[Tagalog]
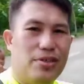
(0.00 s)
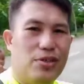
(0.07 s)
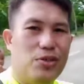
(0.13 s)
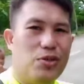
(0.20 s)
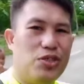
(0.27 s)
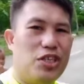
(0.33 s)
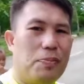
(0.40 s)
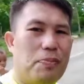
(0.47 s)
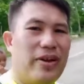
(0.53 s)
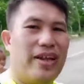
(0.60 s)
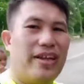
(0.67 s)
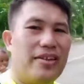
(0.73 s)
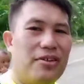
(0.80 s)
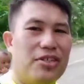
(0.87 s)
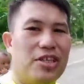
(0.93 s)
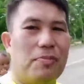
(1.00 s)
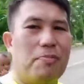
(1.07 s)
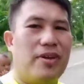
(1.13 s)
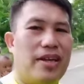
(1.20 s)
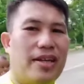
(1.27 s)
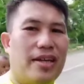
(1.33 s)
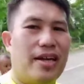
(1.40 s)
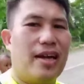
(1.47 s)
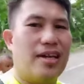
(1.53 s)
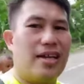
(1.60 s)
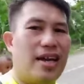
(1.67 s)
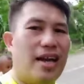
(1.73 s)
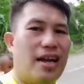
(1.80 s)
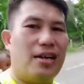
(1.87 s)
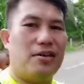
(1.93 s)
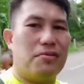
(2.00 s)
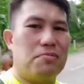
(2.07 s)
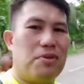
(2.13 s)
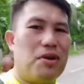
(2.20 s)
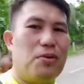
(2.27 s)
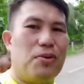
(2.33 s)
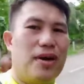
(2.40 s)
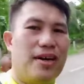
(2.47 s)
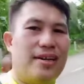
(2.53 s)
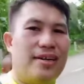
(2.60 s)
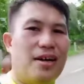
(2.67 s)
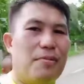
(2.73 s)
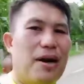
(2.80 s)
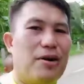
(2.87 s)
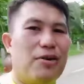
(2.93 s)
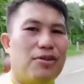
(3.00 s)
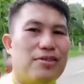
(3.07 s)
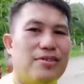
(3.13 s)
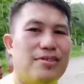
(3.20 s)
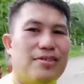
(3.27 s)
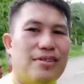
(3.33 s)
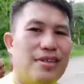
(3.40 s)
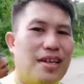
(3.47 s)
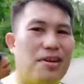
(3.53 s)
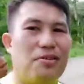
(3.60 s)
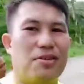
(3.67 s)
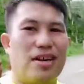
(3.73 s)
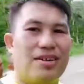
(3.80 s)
Yo Jipre, yo Ang yang maguwang amanghod ninong